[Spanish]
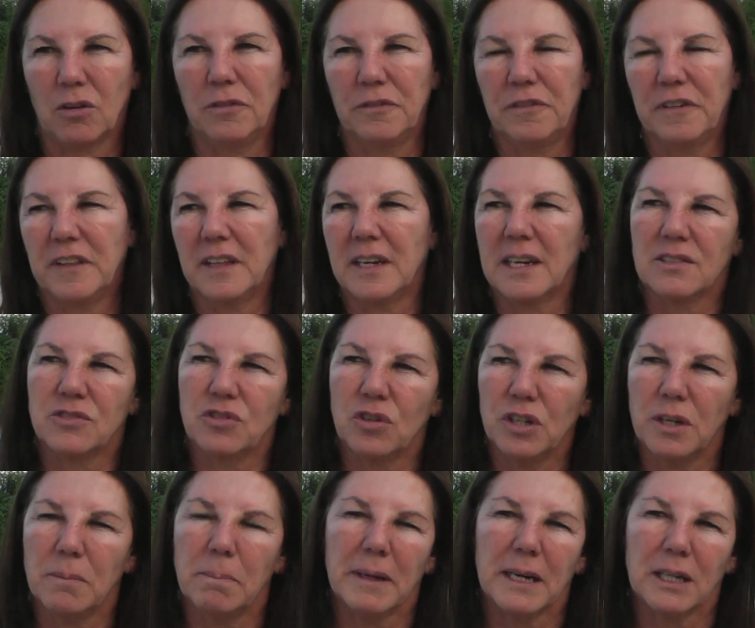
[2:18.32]

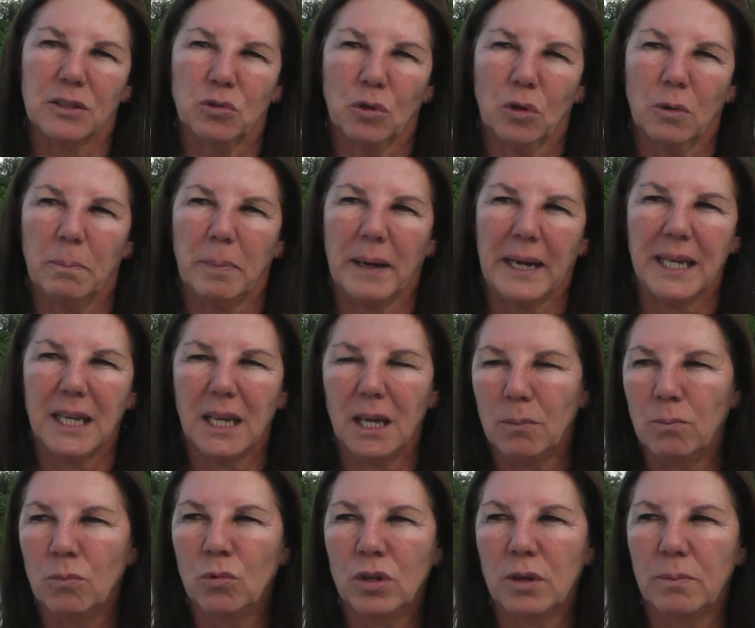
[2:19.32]
Confederación y para todo el país
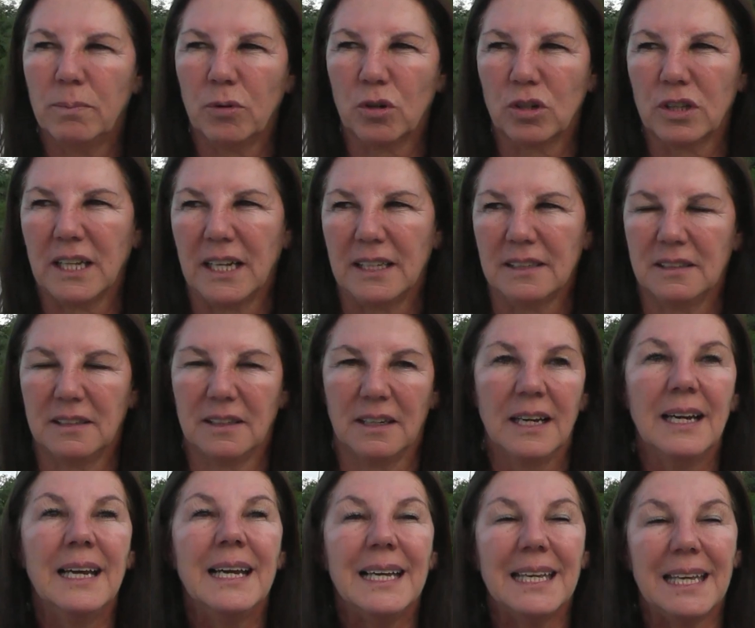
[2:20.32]
es muy importante.
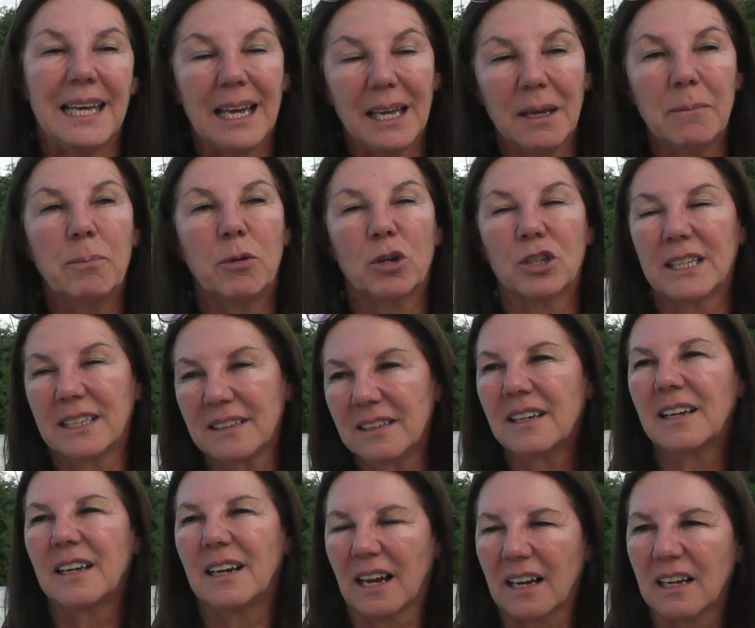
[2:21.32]
Y es
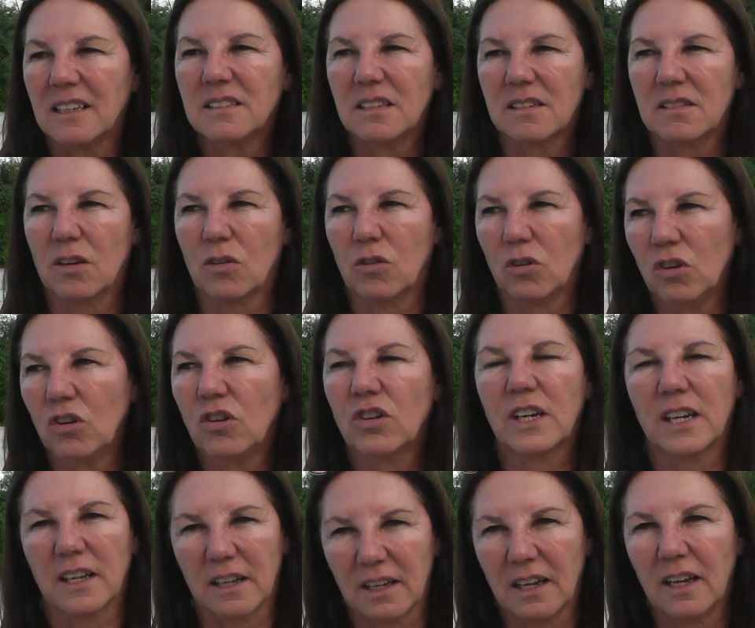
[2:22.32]
importante que las canchas se
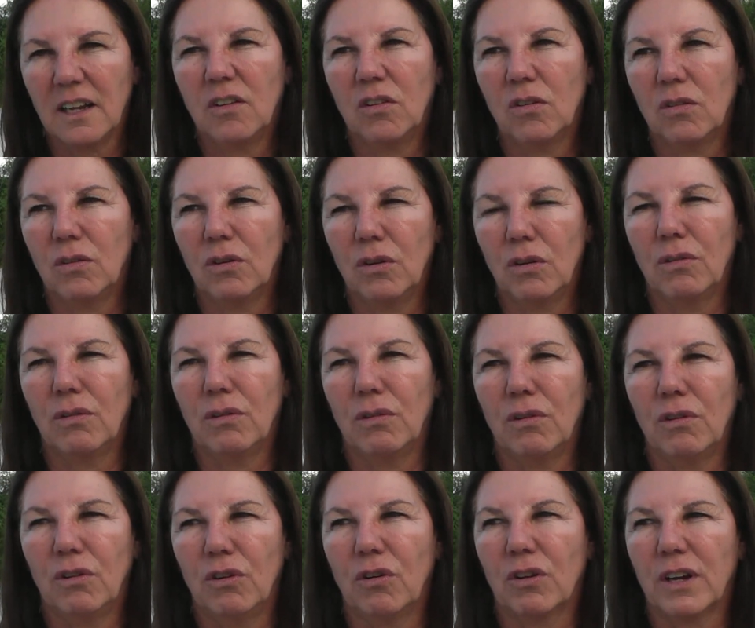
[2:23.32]
coloquen, que es lo,
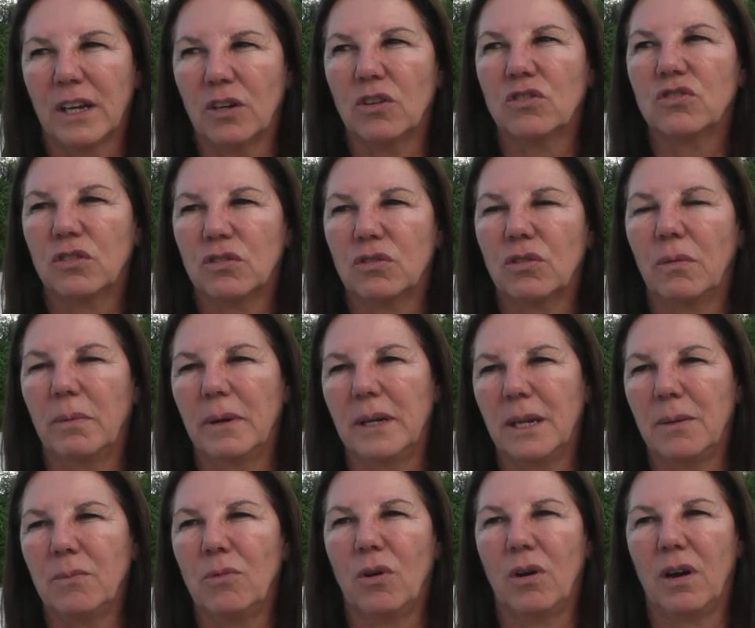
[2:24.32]
que nosotros
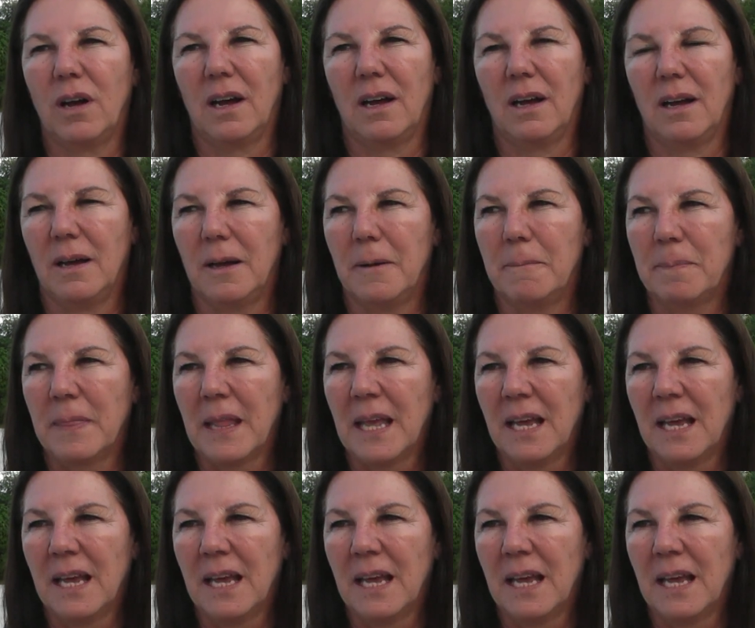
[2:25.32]
venimos a,